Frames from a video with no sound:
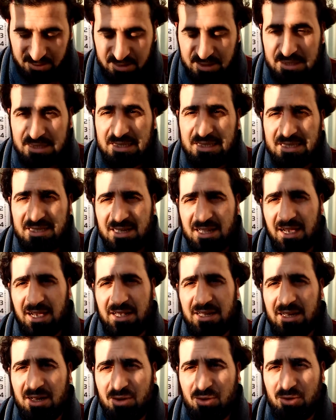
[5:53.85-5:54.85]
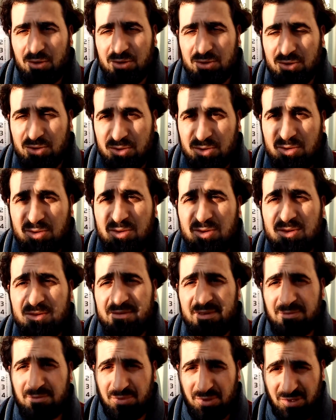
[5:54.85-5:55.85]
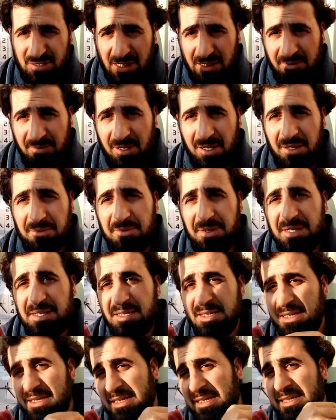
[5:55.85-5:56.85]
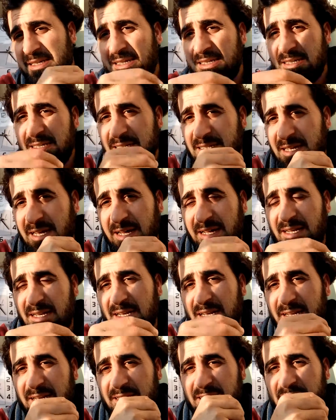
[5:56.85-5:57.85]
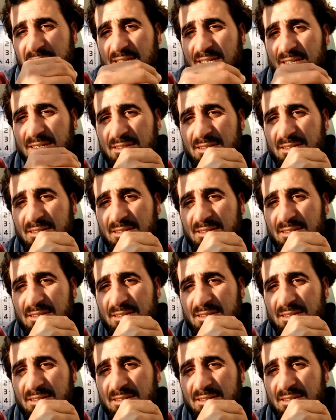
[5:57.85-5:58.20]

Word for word: dinin kaynağı olduğunu ve bu tamamen karalanacak